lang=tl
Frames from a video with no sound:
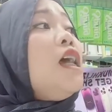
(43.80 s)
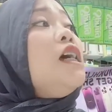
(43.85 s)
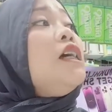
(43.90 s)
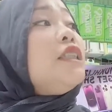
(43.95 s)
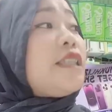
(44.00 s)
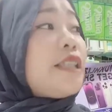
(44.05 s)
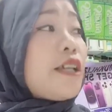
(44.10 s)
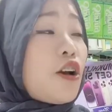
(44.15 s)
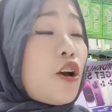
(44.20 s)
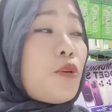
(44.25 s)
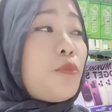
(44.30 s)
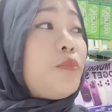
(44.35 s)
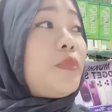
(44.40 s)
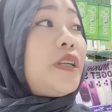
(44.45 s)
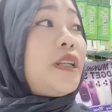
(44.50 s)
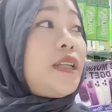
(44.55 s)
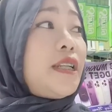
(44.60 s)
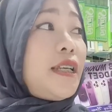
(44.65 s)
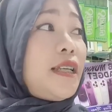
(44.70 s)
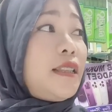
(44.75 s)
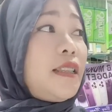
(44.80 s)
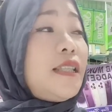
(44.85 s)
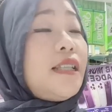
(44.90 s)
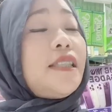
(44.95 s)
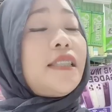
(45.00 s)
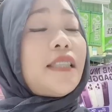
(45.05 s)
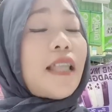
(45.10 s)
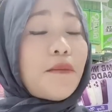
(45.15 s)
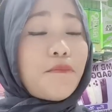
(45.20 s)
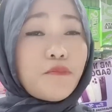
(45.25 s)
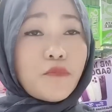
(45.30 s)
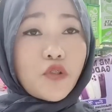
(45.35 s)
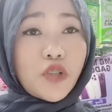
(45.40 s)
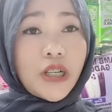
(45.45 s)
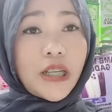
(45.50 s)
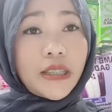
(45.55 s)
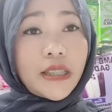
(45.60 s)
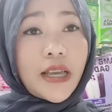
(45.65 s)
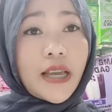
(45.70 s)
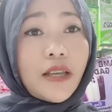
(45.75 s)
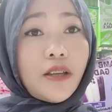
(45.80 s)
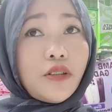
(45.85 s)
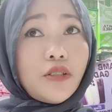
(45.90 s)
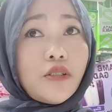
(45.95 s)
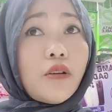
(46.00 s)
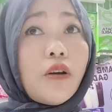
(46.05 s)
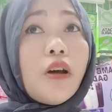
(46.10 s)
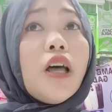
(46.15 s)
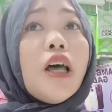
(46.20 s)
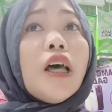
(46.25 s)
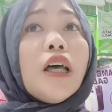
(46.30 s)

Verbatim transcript: Si home credit, stop muna tayo. So,